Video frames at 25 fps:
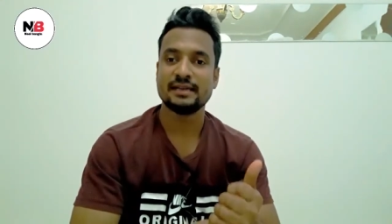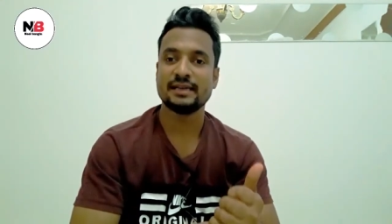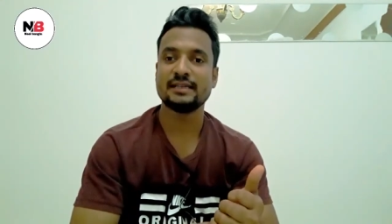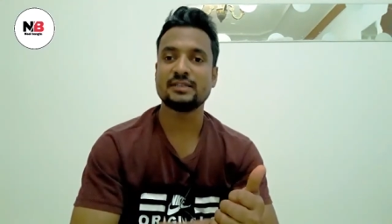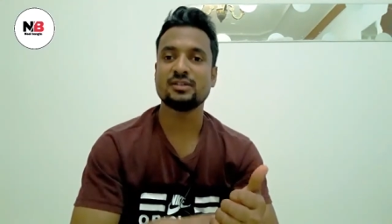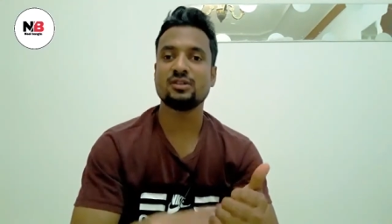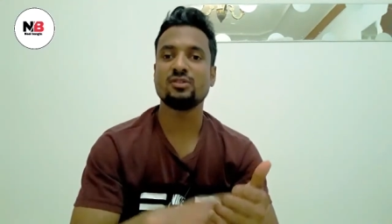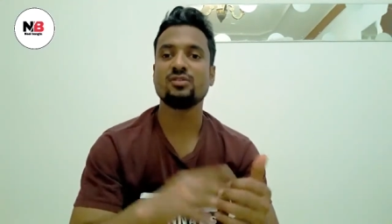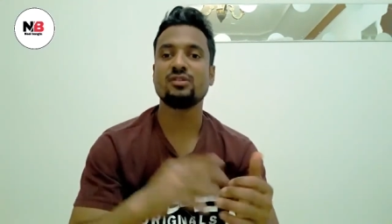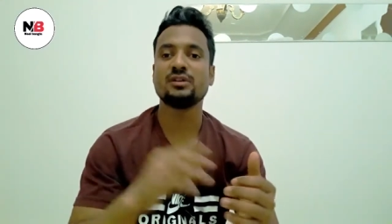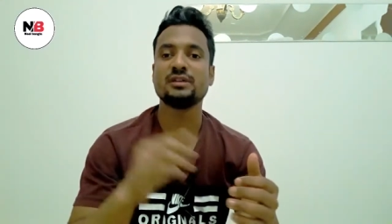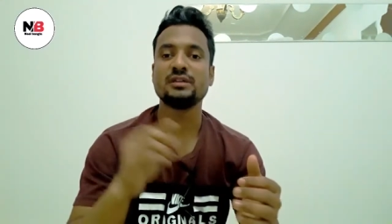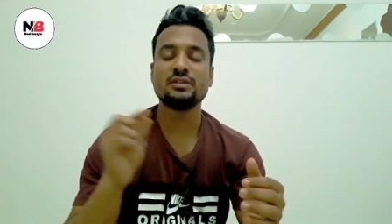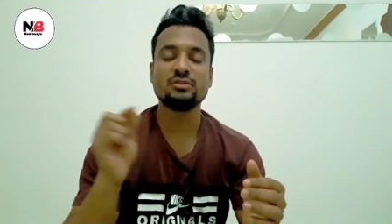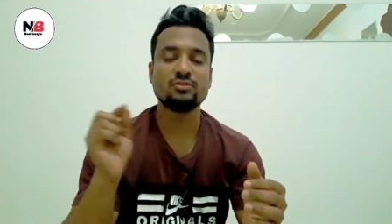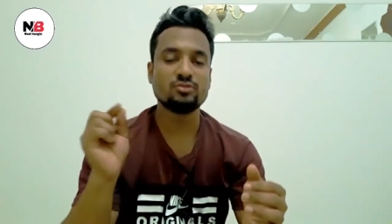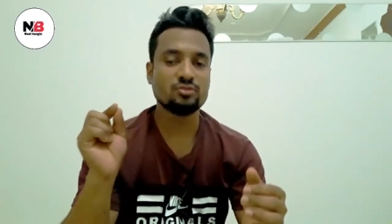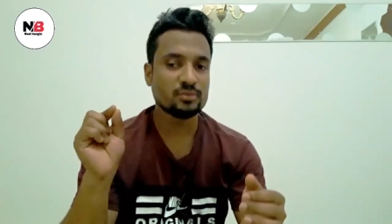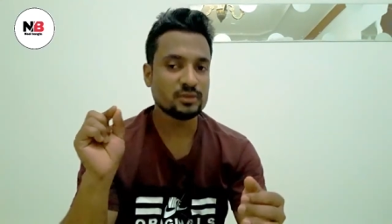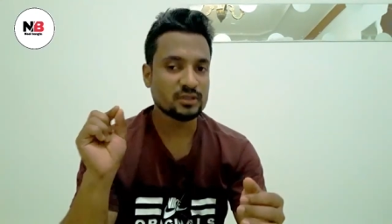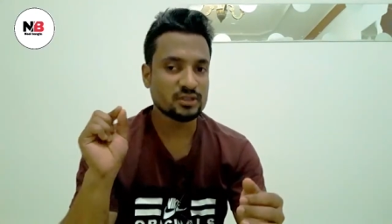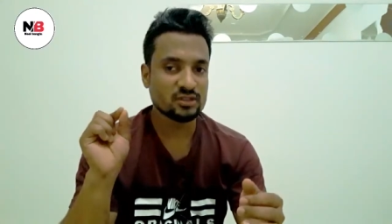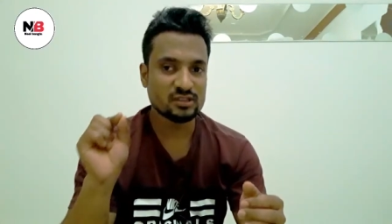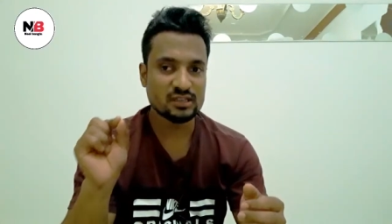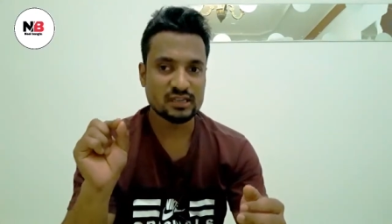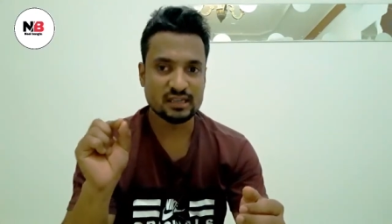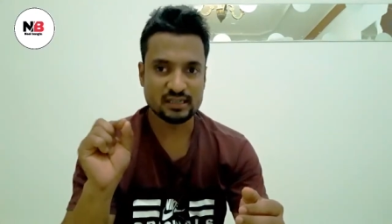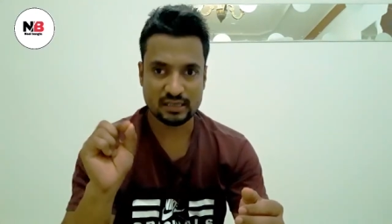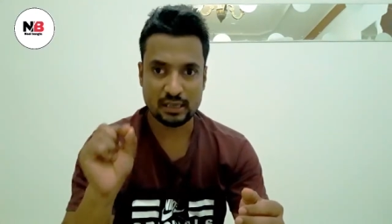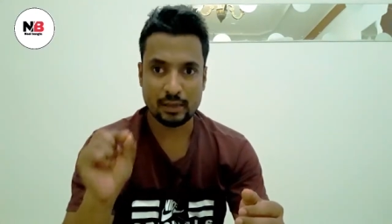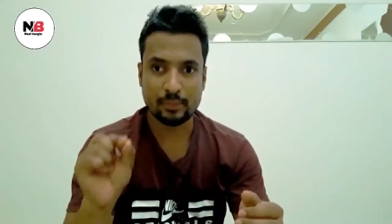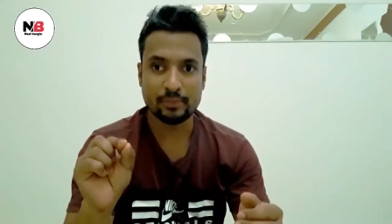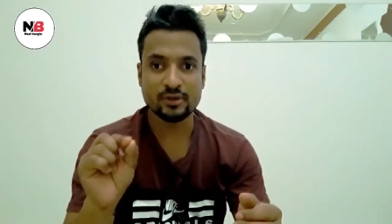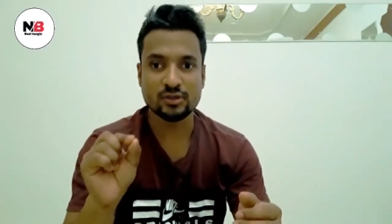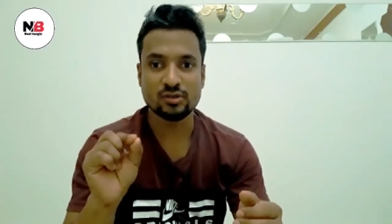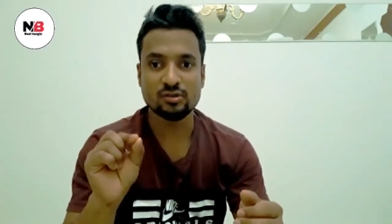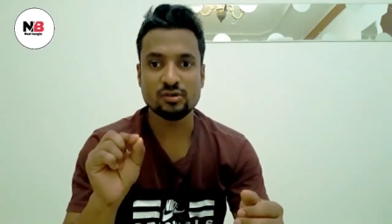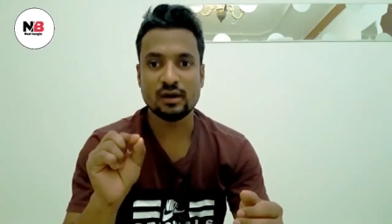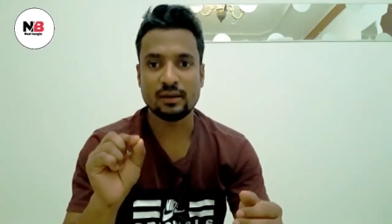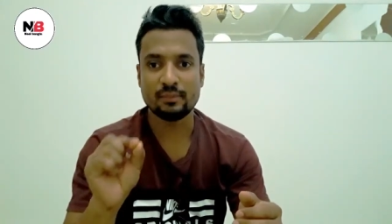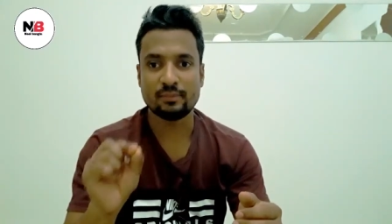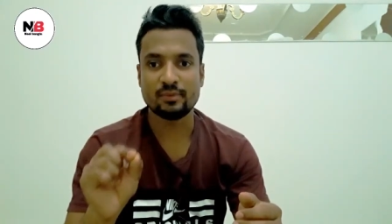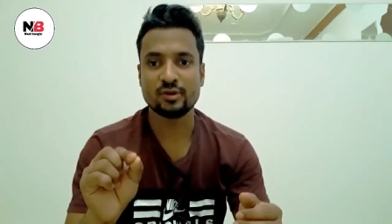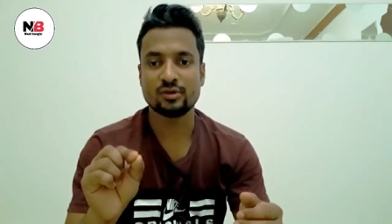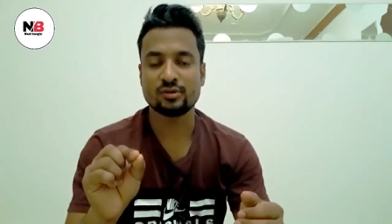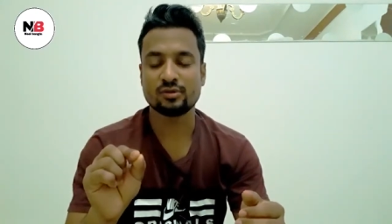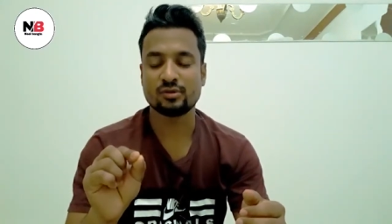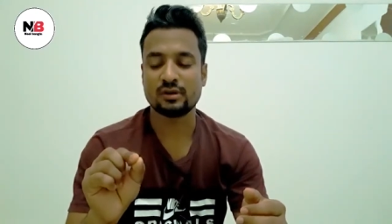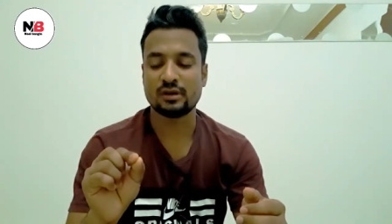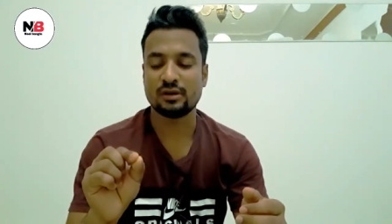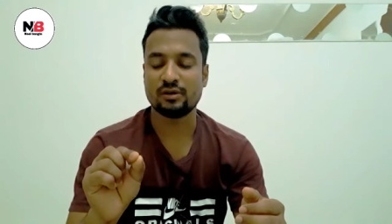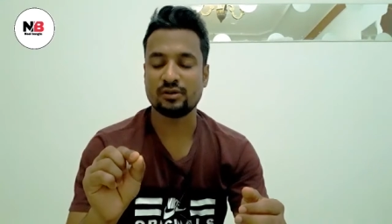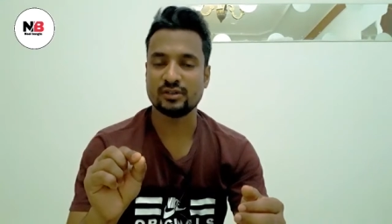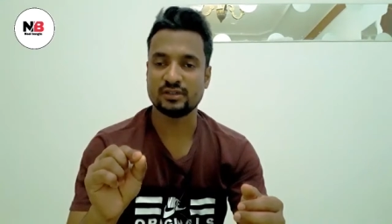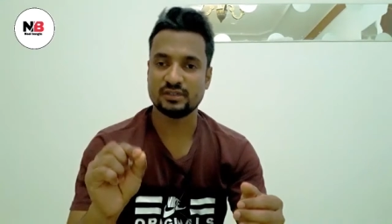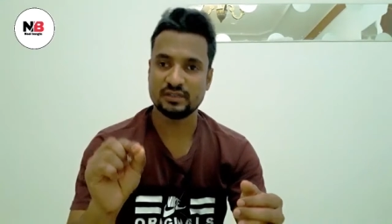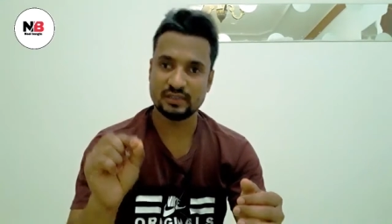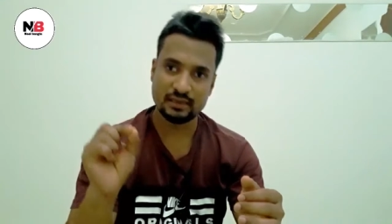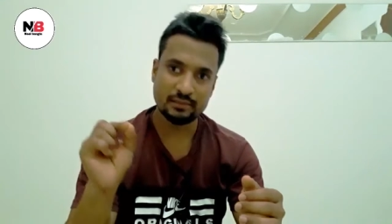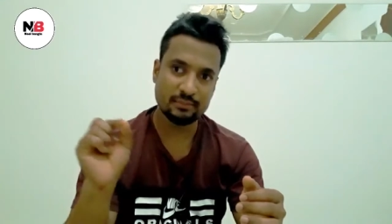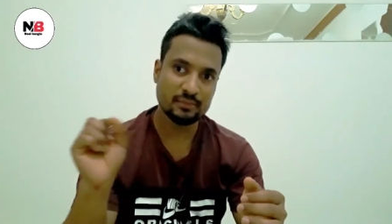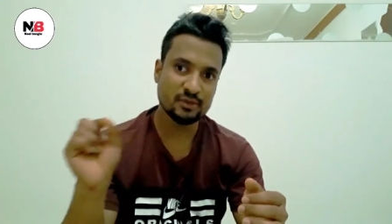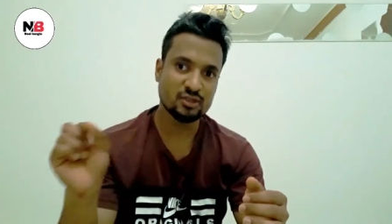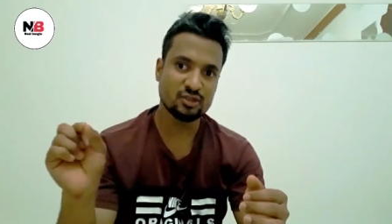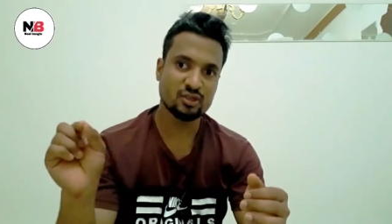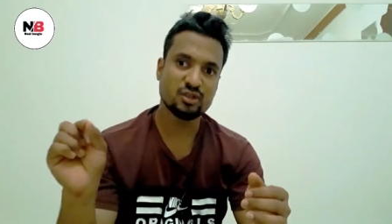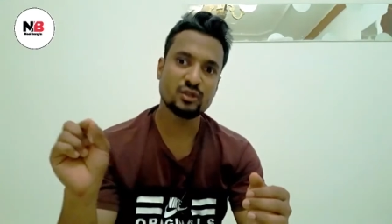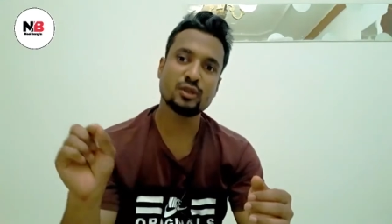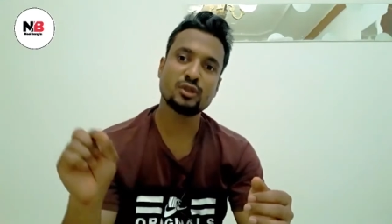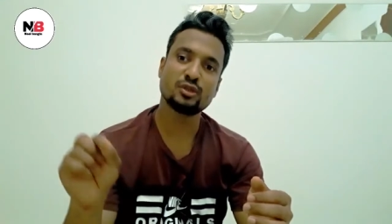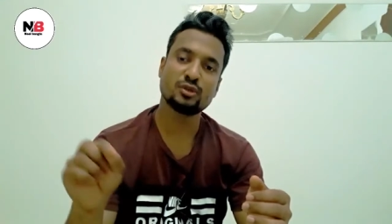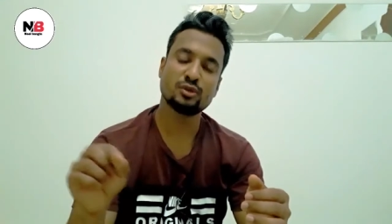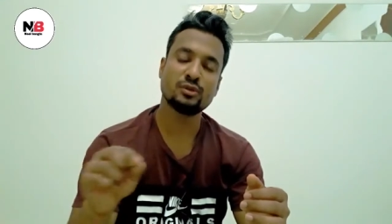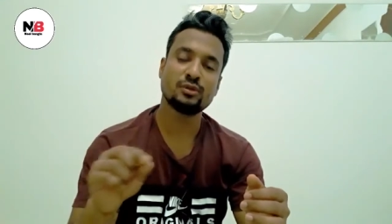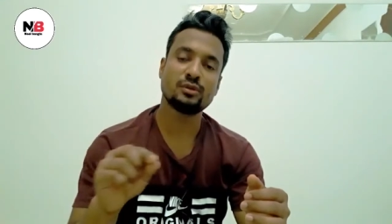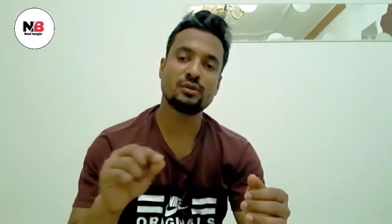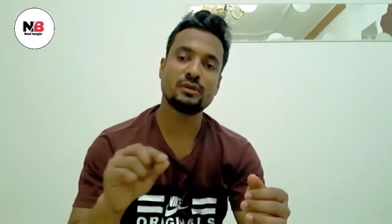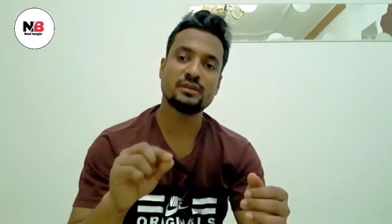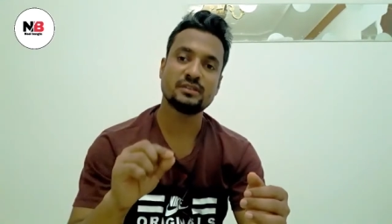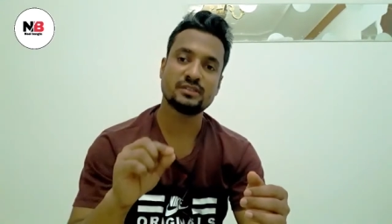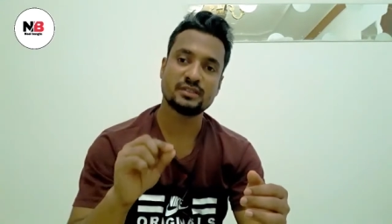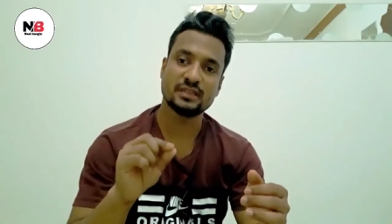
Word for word: এজন্য ইউটিউবে যদি একটা ভিডিও আপলোড করা হয় সেই ভিডিওতে যদি